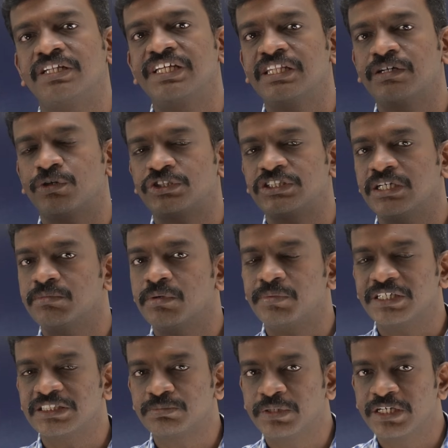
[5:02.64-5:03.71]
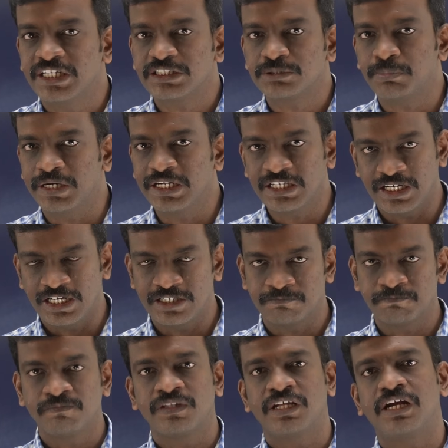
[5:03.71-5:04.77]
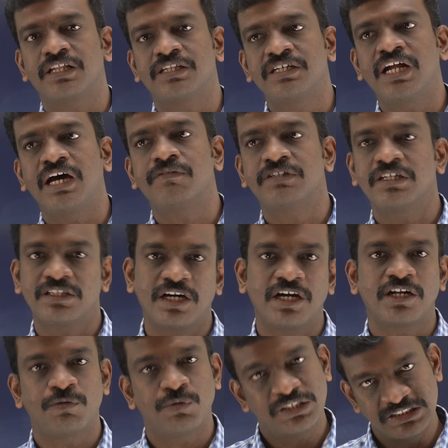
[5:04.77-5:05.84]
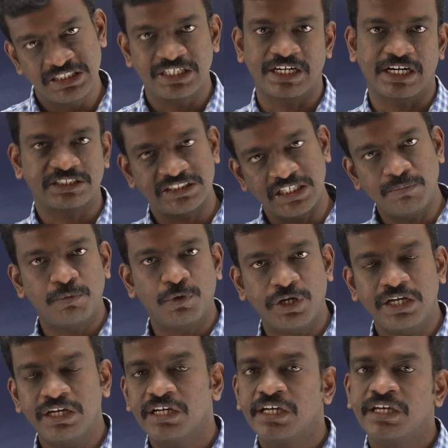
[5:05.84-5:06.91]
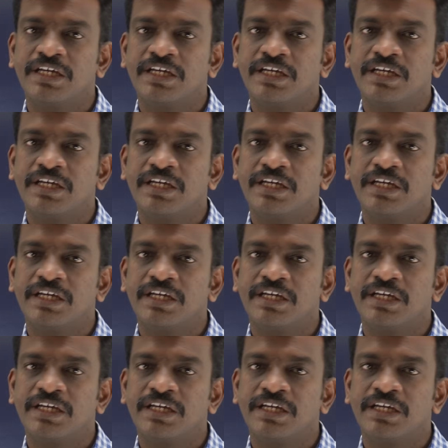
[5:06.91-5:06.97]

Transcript: வந்து இந்த வருஷம் எம்பிபிஎஸ் பிடிஎஸ் படிக்கலை அல்லது நான் வந்து தேர்ட் ரவுண்டில் சீட்டு கிடச்சா போகிறேன்